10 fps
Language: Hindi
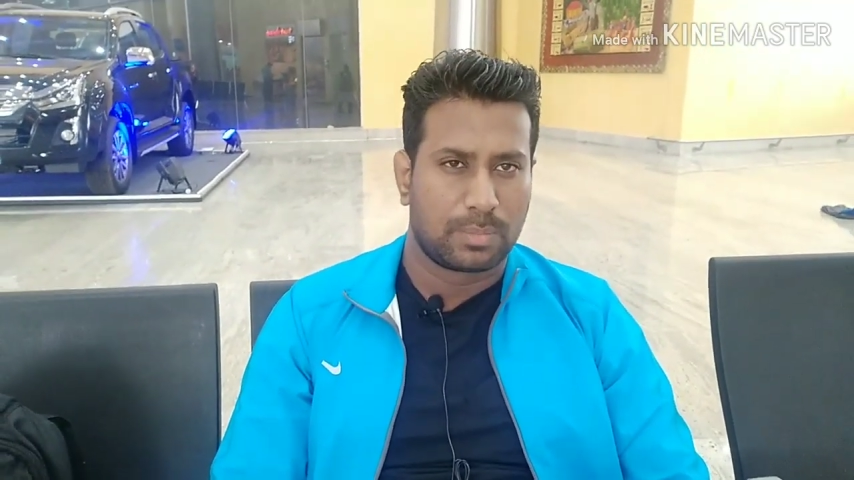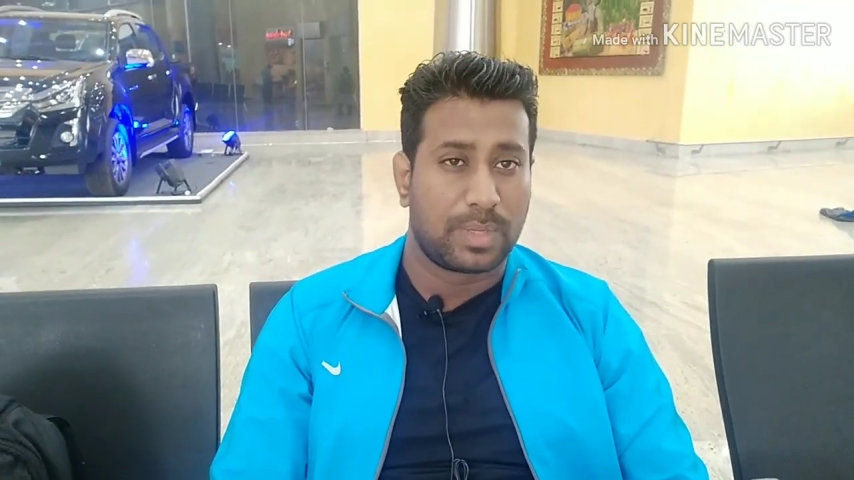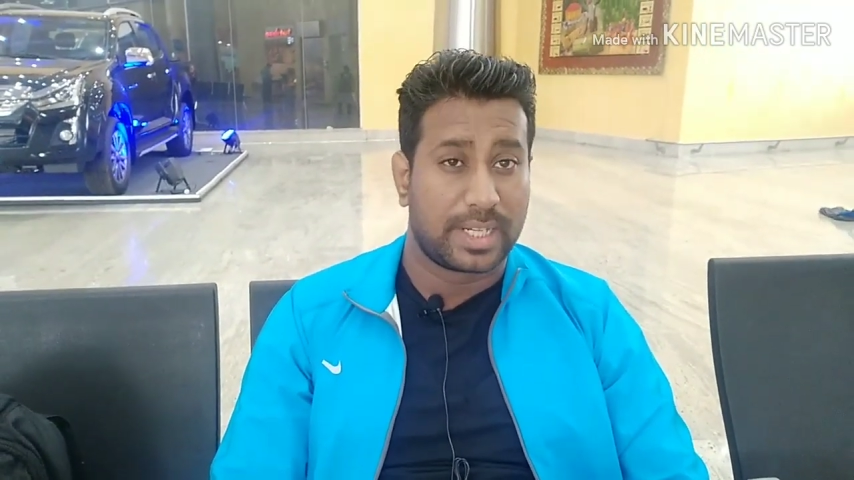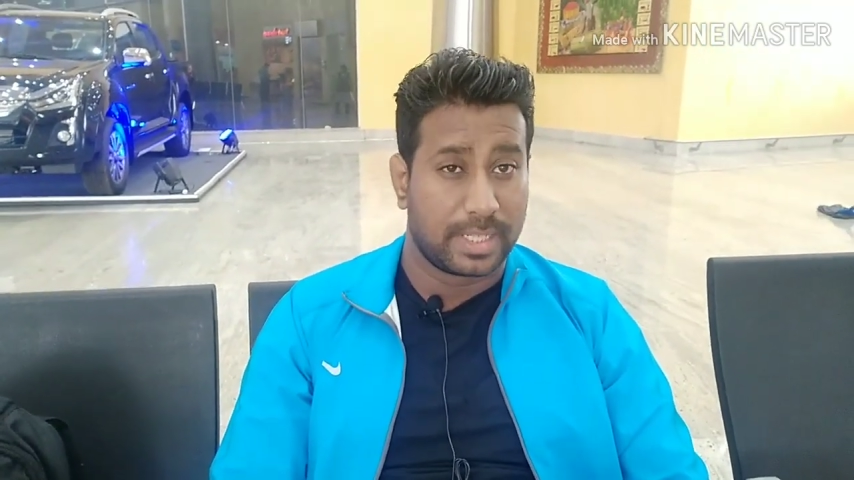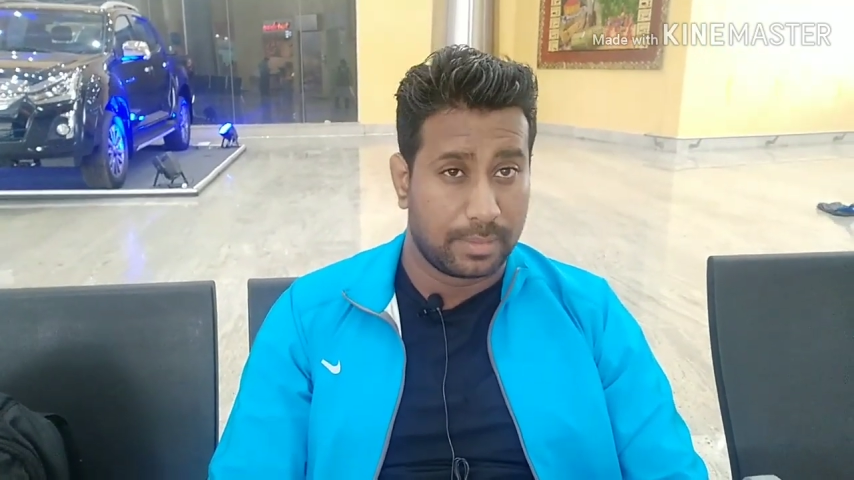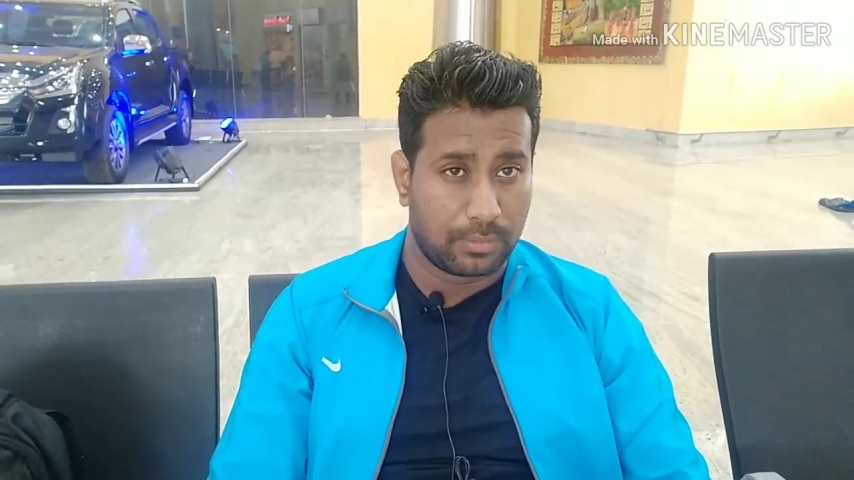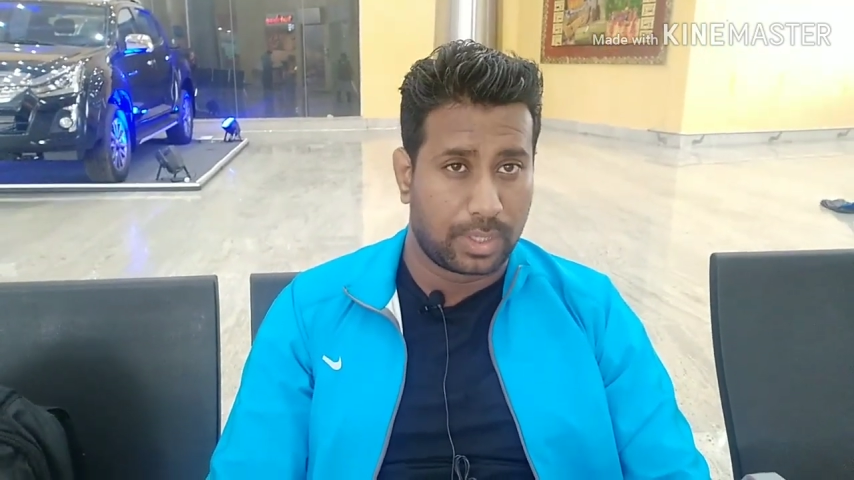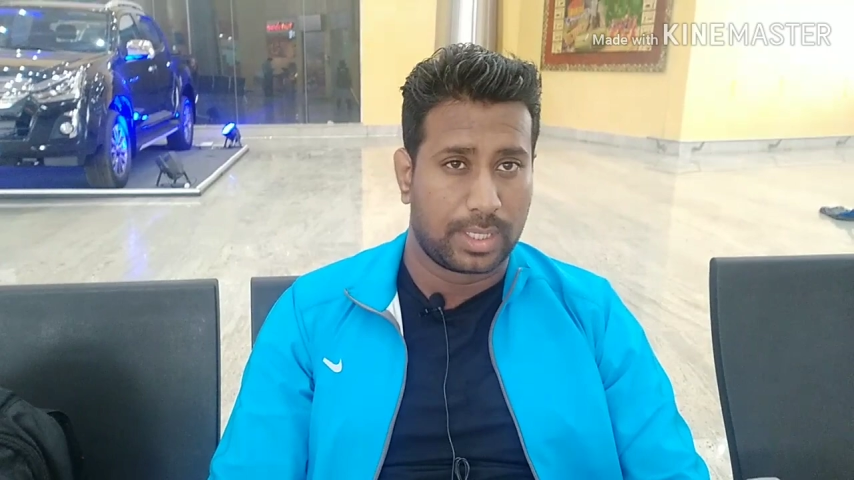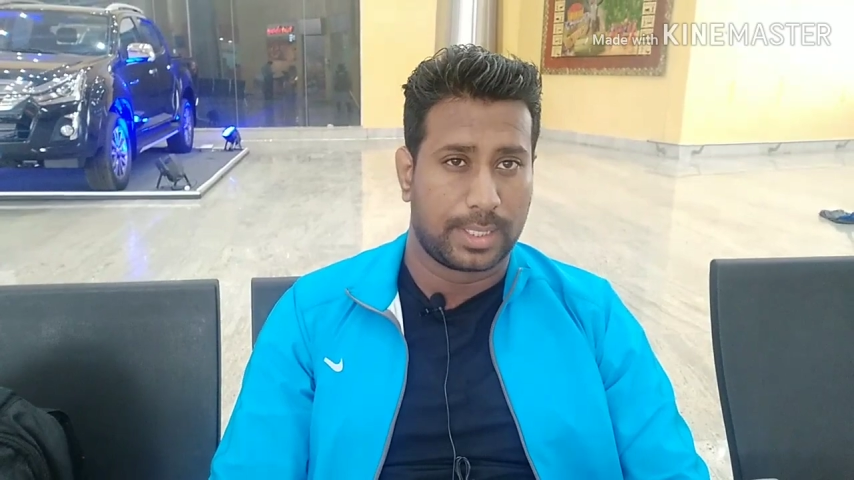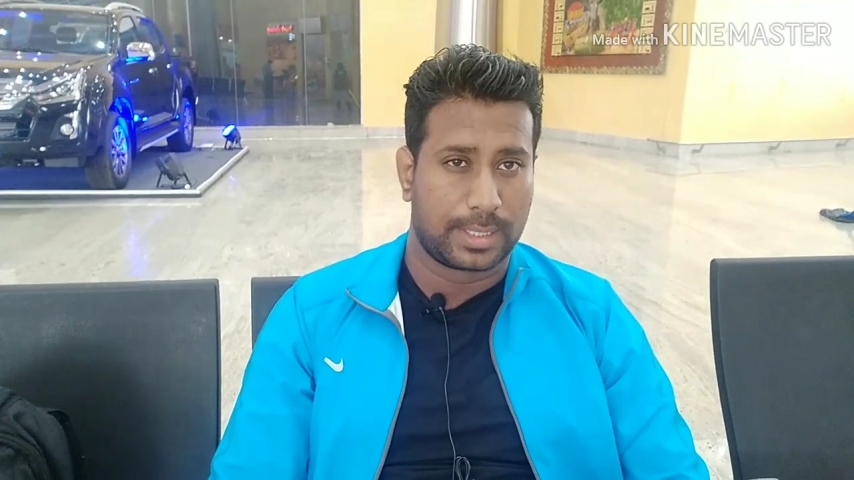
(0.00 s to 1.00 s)
प्लेटिनम
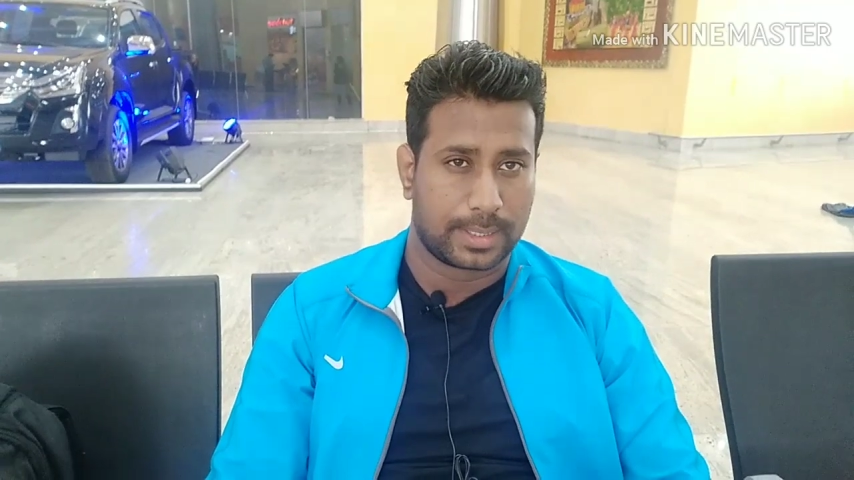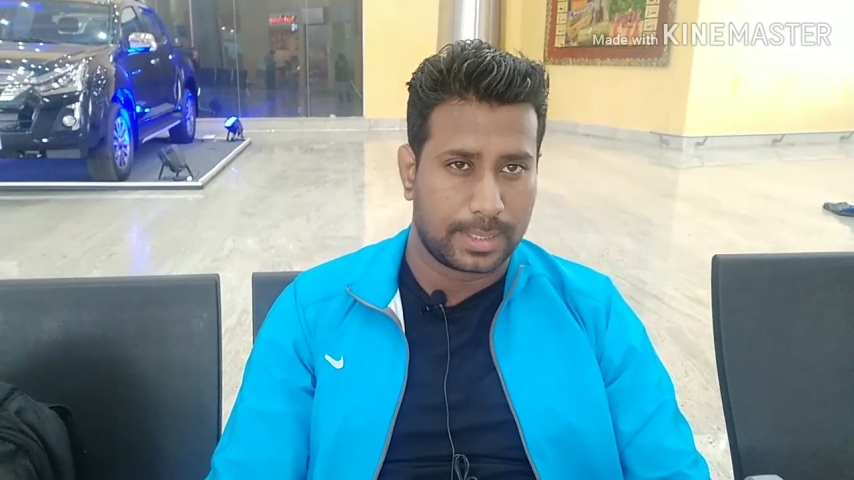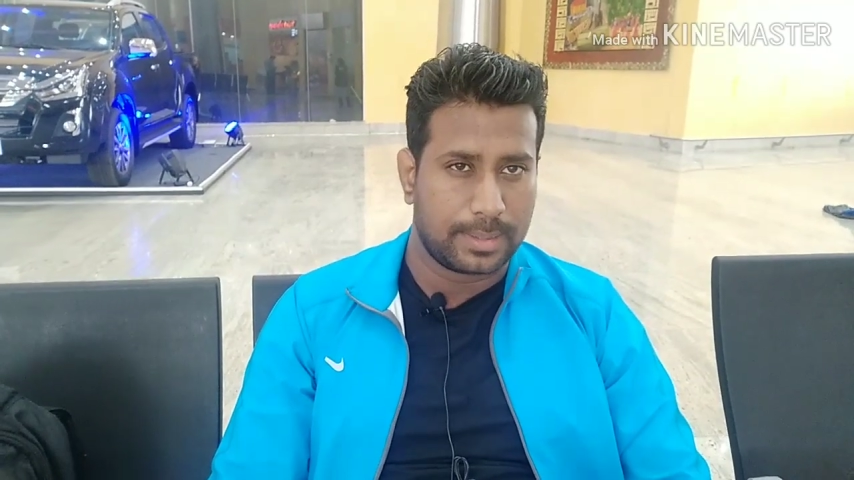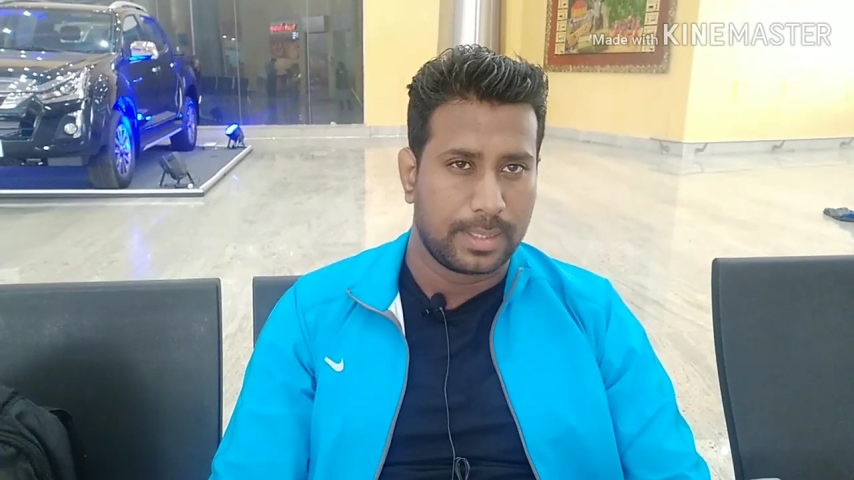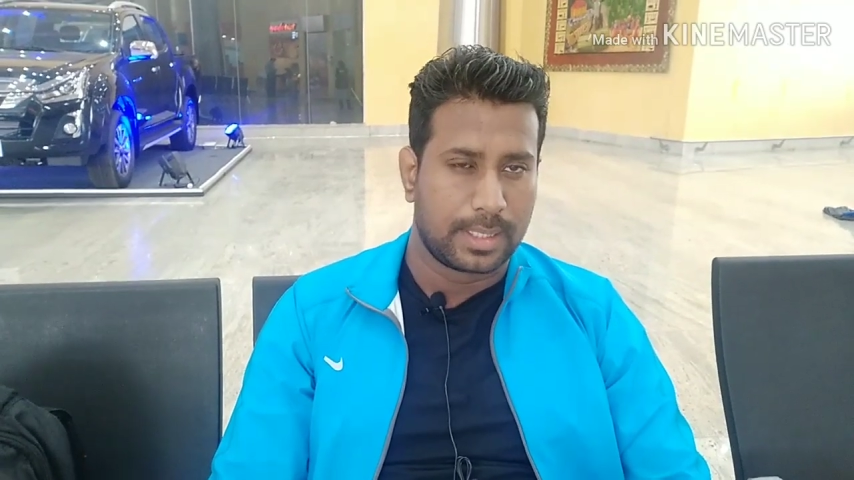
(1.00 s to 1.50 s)
वाला लेकिन है ना